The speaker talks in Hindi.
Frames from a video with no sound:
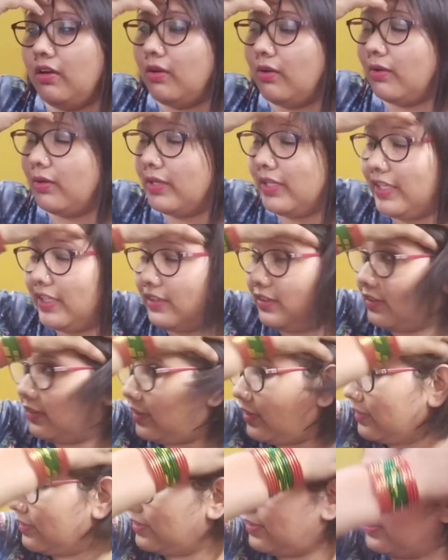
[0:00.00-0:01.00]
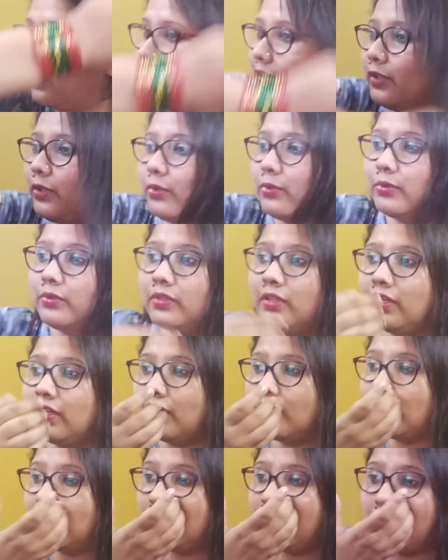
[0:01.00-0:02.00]
और इतना थक गई हूँ
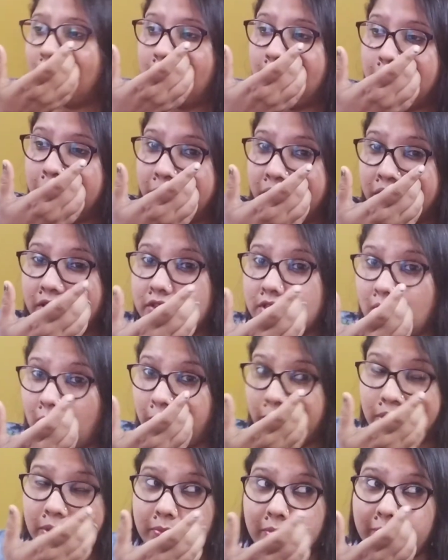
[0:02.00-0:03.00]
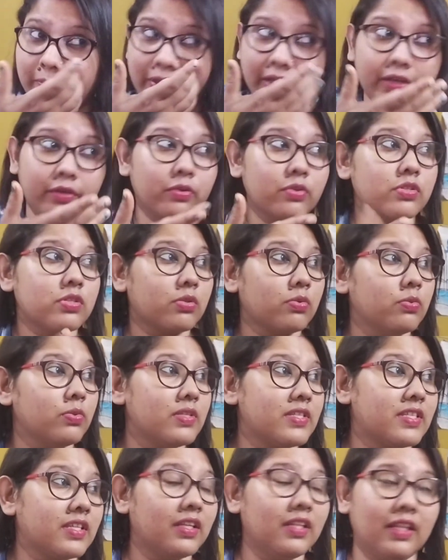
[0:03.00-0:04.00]
अभी जाऊंगी मैं माइन को स्कूल
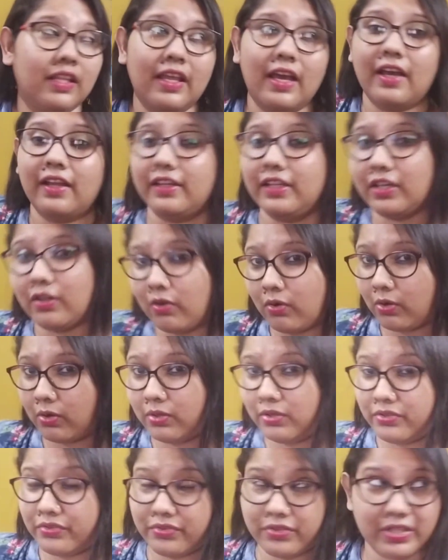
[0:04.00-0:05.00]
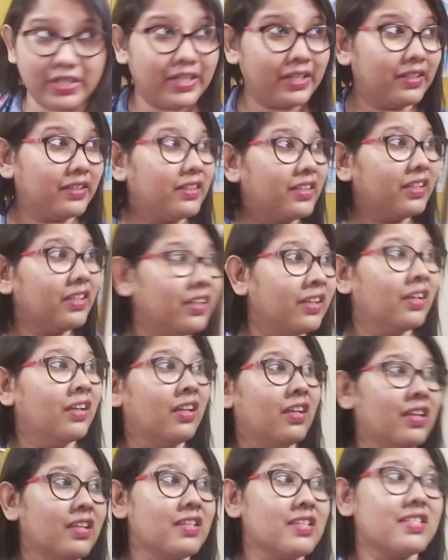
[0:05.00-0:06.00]
से लाने ऑलरेडी
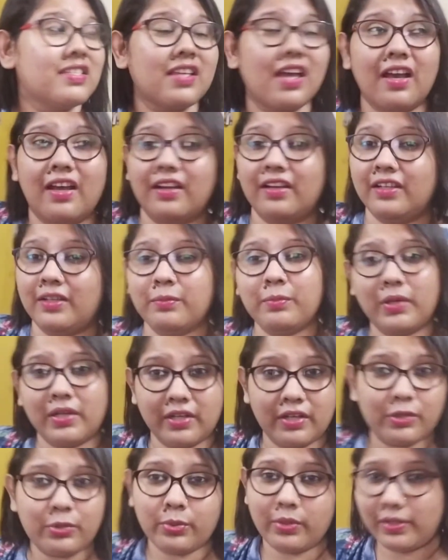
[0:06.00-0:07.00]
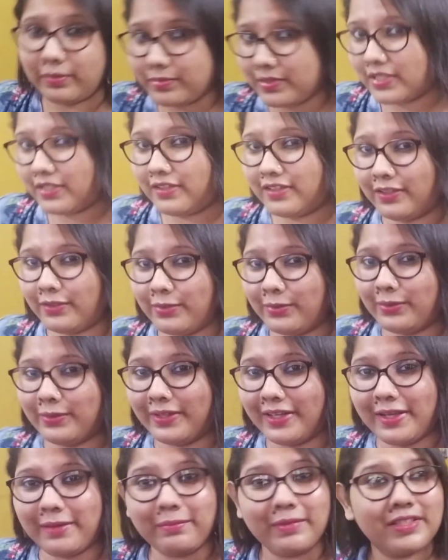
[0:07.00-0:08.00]
साढ़े बारह ट्वेल्व थर्टी हो
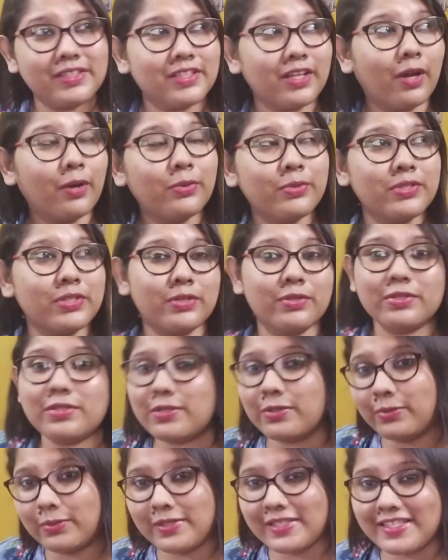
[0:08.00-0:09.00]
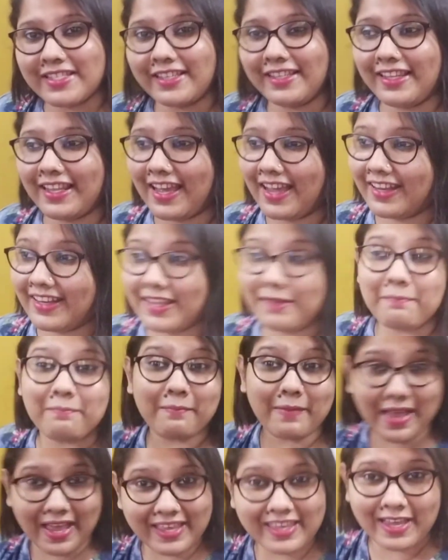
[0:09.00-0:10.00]
रहा है मैं जाऊँ उसको स्कूल से लाने
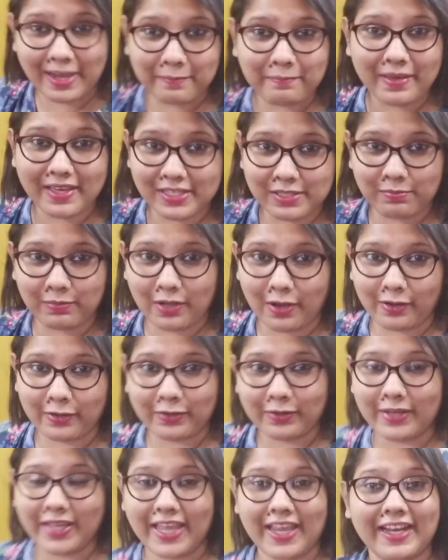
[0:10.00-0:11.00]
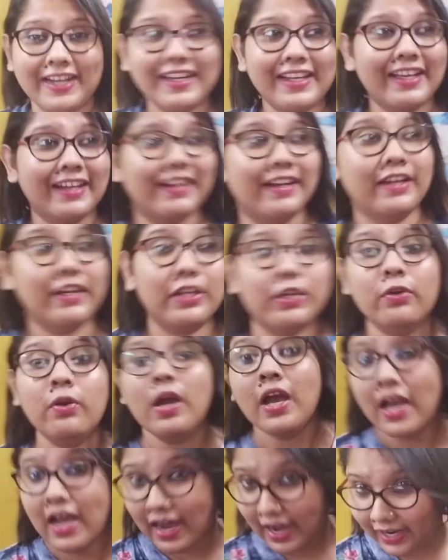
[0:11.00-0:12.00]
मैं यहाँ पे आज ब्लॉग को एंड कर रही हूँ
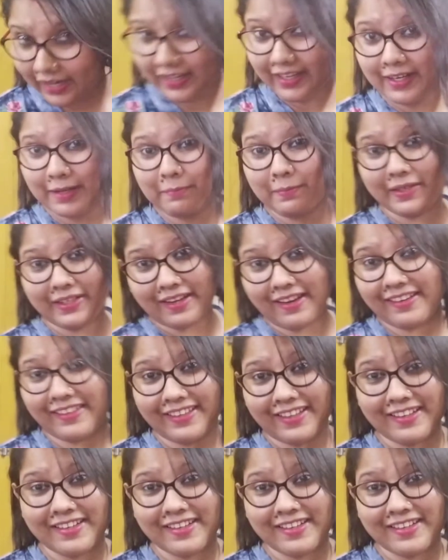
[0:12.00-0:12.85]
अगर बिरयानी का